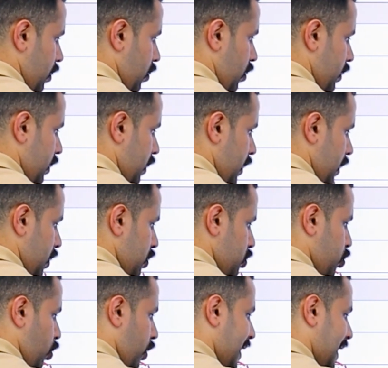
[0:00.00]
هون
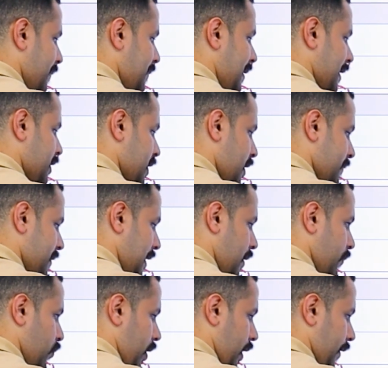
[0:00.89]
شو الرقم اللي على الجانب
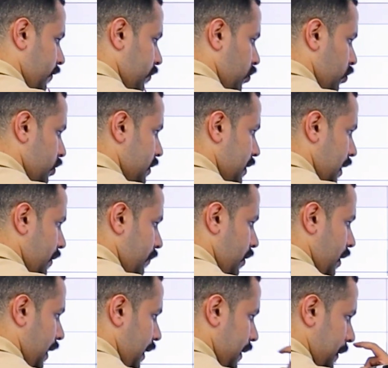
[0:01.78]
سالب واحد؟ فتحط
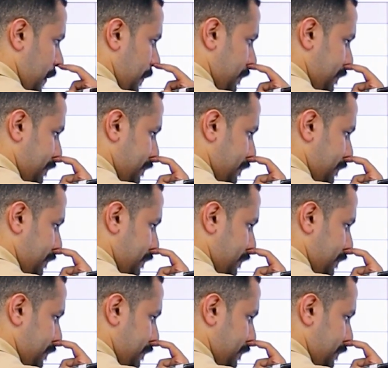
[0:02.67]
سالب واحد